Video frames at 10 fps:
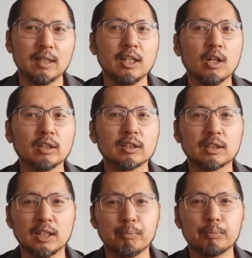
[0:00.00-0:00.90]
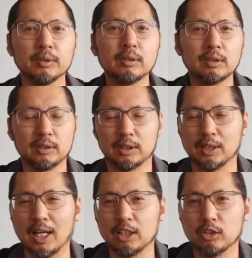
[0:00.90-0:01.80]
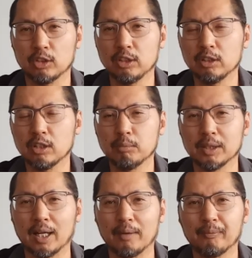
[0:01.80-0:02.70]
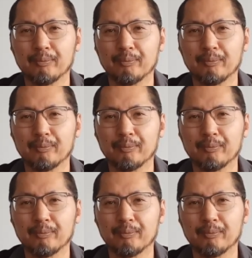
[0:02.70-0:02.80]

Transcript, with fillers: 이런 기쁜 뜻이 담겨져 있는 겁니다.